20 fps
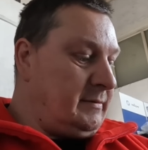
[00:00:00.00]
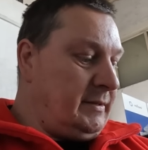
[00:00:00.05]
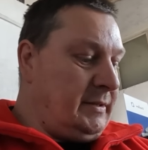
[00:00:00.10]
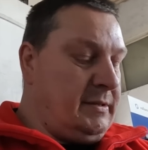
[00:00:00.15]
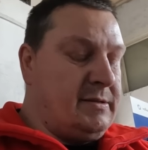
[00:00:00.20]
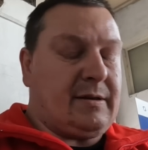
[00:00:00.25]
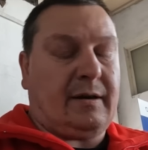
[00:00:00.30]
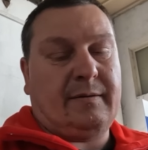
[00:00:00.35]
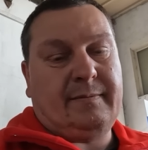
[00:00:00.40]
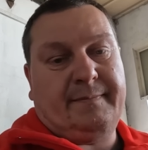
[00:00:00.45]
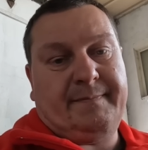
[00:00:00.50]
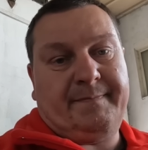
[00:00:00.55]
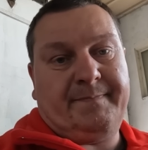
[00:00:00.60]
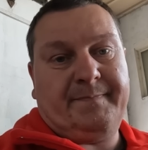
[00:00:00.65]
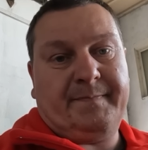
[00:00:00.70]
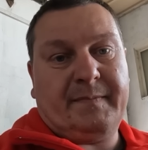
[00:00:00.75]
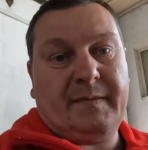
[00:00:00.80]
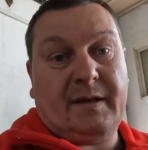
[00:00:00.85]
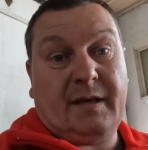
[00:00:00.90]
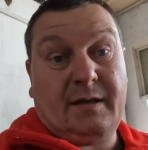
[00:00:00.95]
No i co?
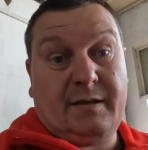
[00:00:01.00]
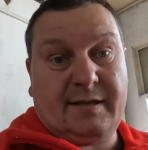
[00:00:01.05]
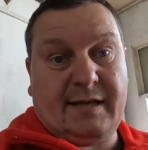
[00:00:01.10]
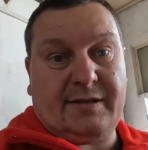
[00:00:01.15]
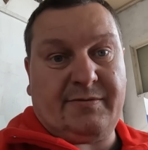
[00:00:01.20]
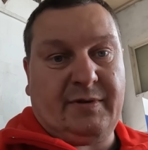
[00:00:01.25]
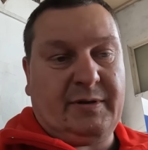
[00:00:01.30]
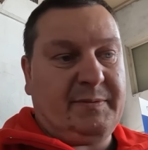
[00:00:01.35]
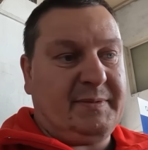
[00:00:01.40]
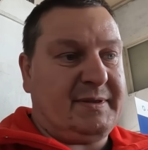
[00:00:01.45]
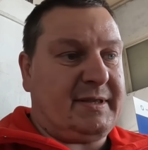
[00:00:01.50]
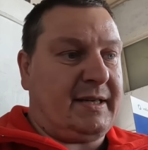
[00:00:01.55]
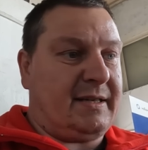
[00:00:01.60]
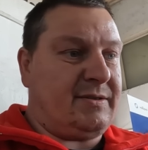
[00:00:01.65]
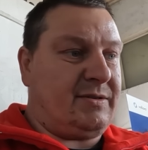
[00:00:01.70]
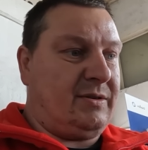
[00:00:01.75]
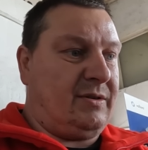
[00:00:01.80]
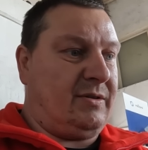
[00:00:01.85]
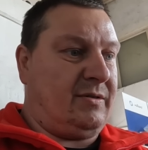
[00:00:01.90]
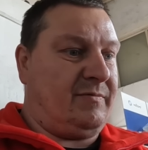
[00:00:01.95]
Zadzwonimy
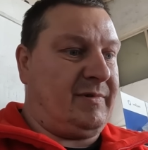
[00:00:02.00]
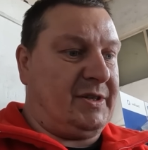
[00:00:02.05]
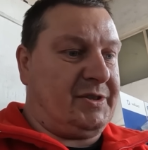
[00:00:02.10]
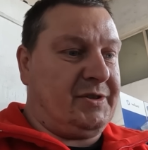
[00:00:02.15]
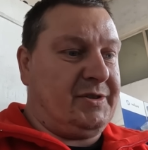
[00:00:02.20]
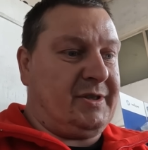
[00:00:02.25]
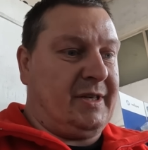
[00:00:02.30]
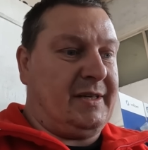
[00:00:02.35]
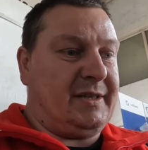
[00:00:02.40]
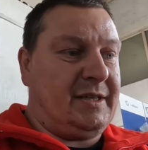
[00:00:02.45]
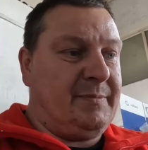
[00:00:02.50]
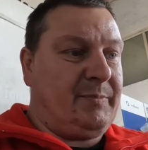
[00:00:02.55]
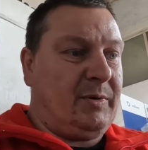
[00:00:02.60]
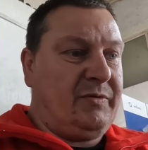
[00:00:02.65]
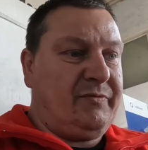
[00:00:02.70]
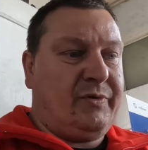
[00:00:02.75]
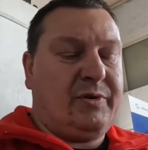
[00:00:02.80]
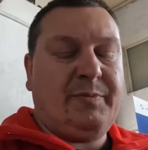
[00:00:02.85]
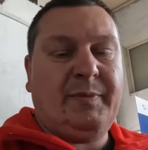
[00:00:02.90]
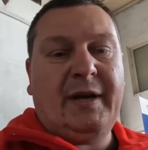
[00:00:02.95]
zaraz do właścicielki,
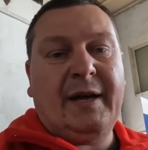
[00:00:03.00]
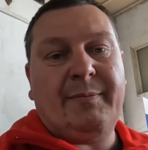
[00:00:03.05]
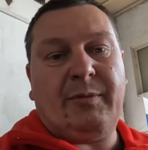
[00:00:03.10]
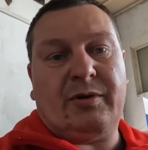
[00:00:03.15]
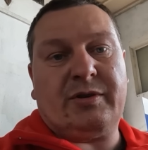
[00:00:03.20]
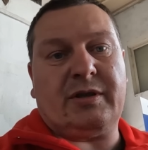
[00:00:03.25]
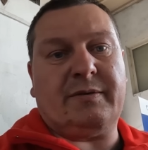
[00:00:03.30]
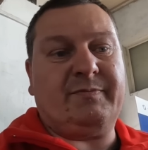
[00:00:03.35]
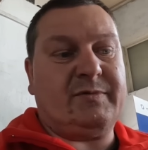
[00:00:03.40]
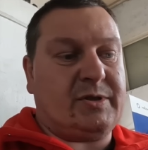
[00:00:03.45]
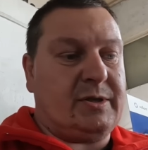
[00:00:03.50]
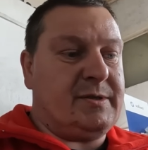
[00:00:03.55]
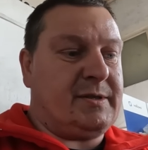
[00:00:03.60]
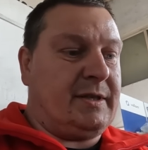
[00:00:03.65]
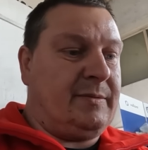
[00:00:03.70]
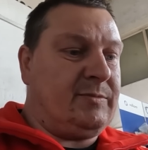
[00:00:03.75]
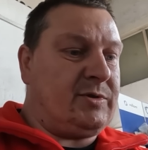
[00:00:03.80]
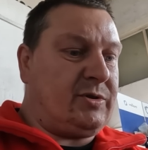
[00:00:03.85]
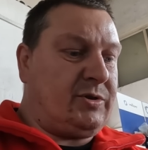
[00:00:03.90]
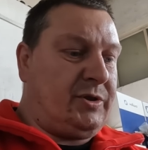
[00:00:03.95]
poinformujemy o tym
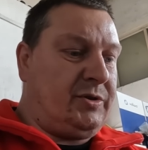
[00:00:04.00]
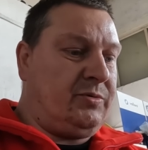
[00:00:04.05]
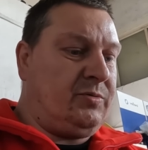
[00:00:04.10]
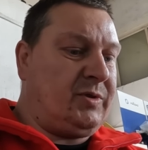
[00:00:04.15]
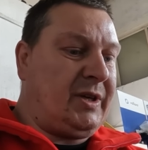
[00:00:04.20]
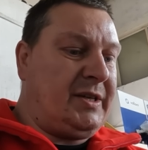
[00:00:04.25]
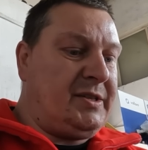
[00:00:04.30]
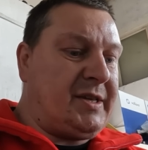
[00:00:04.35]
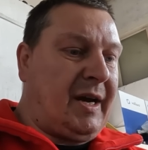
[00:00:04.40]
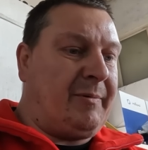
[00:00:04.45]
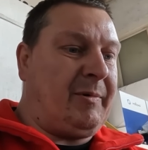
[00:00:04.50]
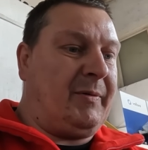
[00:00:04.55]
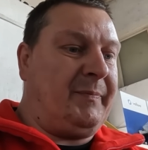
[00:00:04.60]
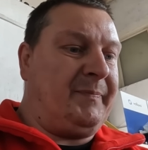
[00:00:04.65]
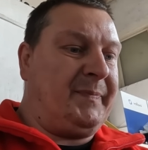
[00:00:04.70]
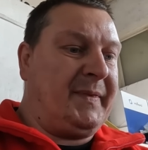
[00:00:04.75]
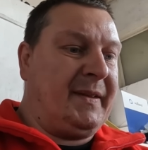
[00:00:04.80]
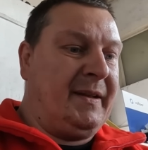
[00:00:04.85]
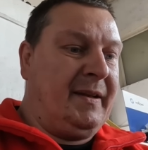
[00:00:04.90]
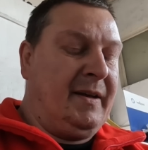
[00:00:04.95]
wszystkim, co się tutaj działo.
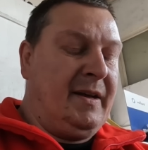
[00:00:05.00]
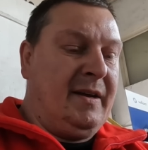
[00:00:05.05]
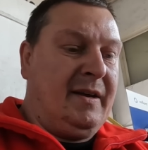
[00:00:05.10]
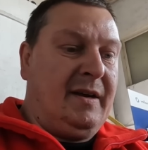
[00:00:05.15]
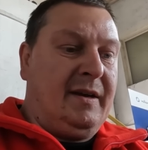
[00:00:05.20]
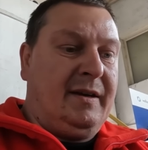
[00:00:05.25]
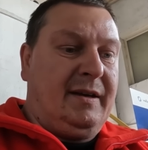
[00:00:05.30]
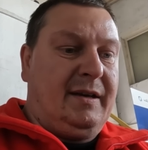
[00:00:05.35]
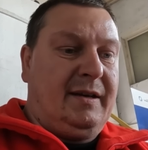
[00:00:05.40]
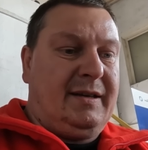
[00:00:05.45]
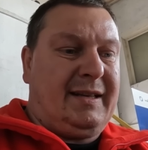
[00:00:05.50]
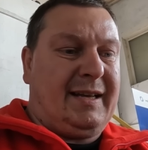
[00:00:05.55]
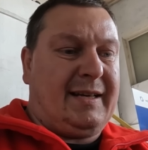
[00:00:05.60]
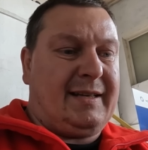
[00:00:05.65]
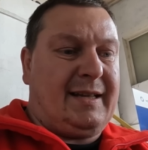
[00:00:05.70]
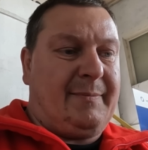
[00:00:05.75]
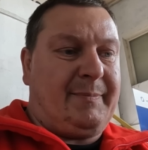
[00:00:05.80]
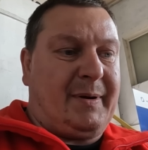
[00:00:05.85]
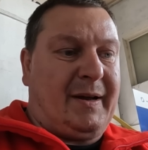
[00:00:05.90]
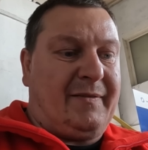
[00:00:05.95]
I
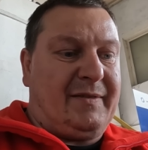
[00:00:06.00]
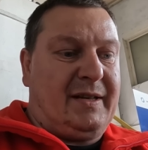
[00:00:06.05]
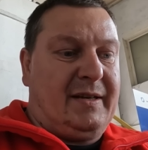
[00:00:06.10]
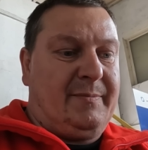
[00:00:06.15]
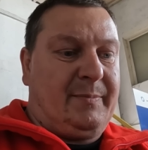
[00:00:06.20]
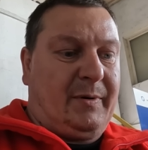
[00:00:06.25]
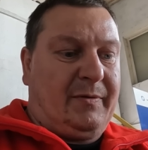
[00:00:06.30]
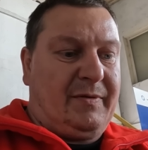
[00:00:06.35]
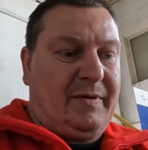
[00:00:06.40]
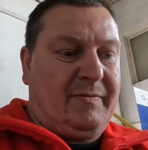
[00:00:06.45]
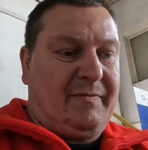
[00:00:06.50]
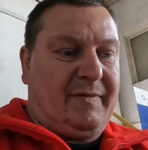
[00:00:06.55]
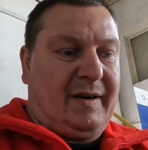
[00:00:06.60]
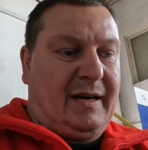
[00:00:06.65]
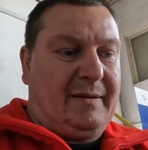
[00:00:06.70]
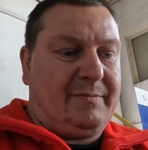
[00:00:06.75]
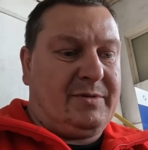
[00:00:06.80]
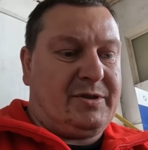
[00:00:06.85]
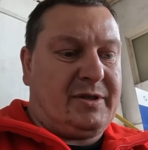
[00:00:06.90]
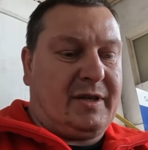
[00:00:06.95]
tak naprawdę powiem
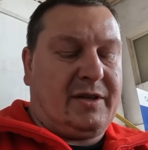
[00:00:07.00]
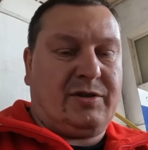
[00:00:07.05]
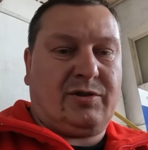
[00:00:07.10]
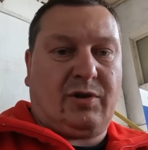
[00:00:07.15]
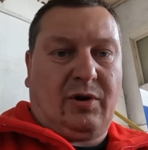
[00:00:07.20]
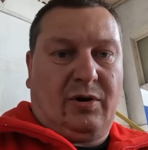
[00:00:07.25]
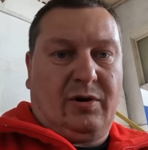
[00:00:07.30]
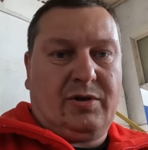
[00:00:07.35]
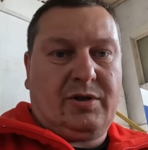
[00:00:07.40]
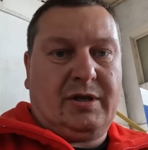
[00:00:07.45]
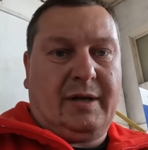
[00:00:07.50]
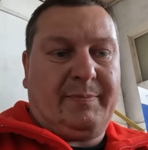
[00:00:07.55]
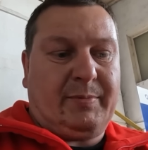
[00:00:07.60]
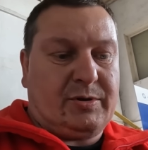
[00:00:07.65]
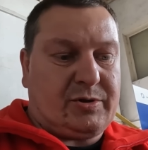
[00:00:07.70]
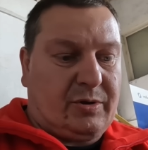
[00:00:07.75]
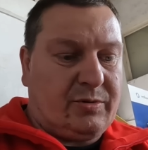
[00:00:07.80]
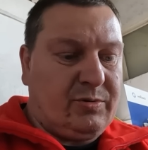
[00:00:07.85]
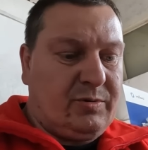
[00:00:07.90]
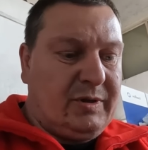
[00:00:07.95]
Wam, że ktoś na
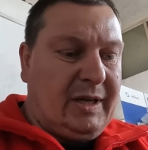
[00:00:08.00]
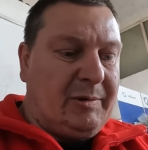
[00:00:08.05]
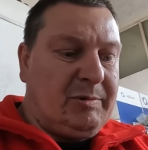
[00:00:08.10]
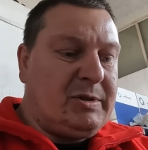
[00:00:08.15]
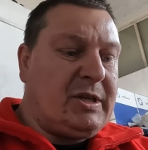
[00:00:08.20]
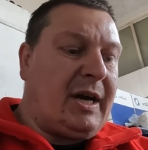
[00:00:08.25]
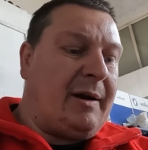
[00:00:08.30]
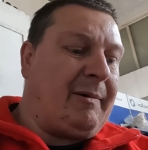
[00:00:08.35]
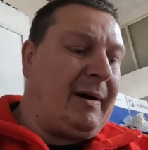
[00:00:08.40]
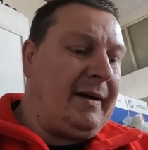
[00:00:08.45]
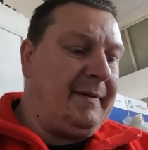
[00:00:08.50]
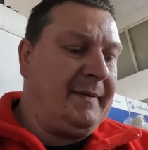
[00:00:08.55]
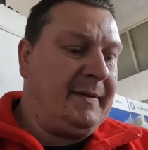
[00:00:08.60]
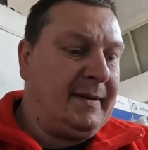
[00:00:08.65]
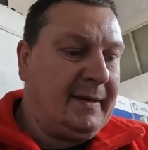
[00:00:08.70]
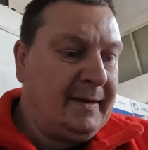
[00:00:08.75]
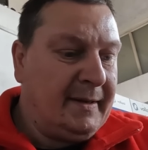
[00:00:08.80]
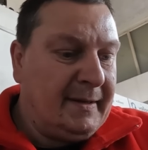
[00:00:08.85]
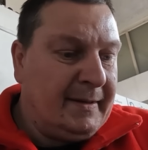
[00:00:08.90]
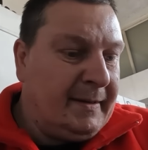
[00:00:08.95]
początku dał ciała,
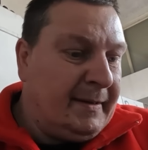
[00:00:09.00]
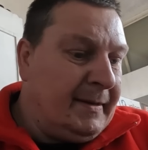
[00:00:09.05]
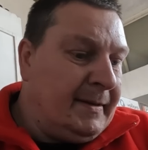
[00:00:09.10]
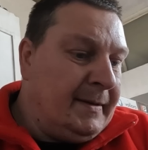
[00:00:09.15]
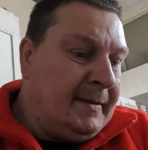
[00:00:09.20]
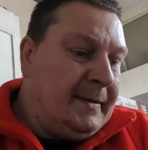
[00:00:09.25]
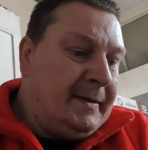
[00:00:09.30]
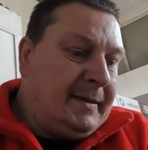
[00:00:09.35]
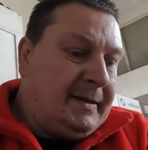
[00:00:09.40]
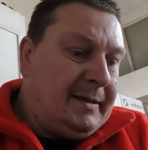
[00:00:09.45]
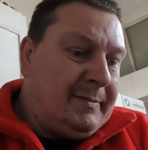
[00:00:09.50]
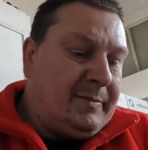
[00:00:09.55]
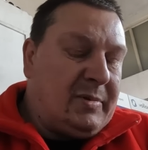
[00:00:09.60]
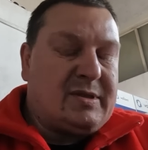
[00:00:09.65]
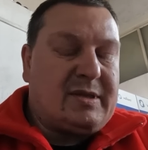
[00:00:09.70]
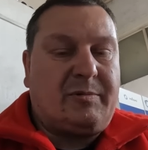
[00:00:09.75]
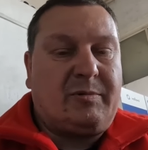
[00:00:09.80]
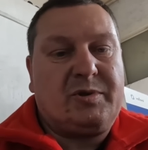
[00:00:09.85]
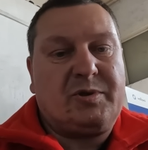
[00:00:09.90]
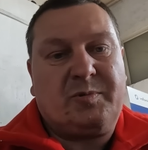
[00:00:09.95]
bo
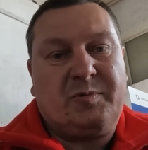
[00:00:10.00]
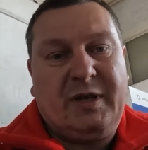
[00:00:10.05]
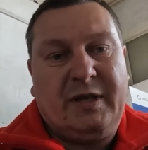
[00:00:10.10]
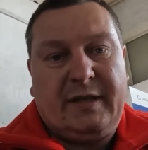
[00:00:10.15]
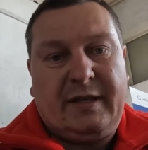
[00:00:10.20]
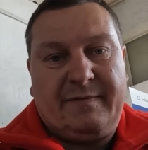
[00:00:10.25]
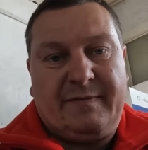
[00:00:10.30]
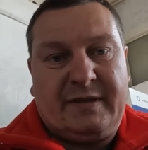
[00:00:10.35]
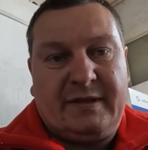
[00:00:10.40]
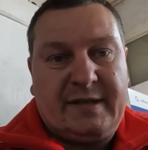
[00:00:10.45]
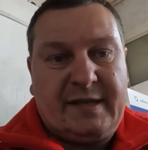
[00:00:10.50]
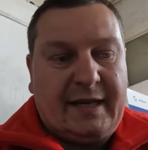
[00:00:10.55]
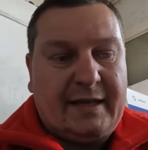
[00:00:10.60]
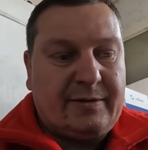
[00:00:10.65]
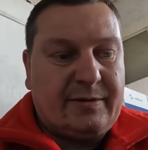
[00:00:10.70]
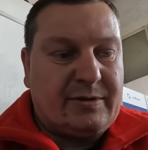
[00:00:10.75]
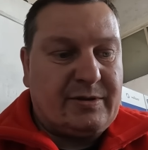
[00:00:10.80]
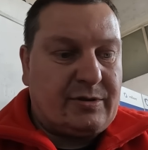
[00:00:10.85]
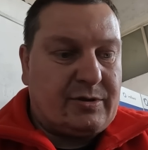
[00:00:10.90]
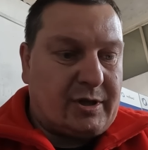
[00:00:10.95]
założył nie ten
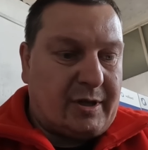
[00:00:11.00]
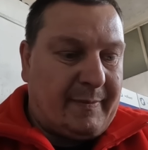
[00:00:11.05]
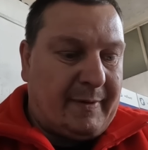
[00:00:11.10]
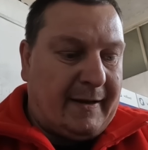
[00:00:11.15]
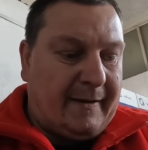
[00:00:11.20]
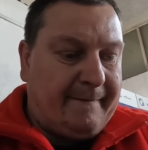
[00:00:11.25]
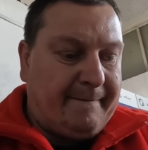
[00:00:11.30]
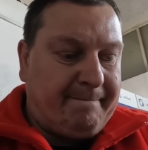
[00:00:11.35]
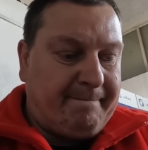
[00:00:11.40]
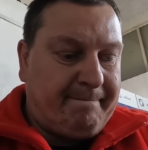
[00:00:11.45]
wentylator, co trzeba